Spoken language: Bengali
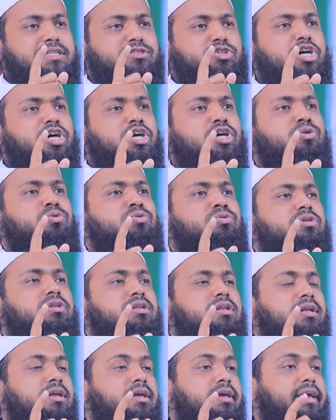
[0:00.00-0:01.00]
মাযাউ
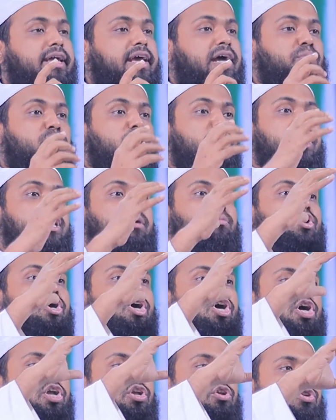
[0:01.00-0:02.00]
এমন
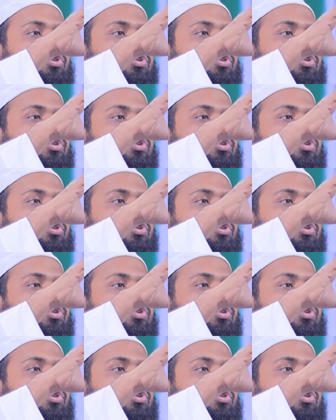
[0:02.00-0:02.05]
এমন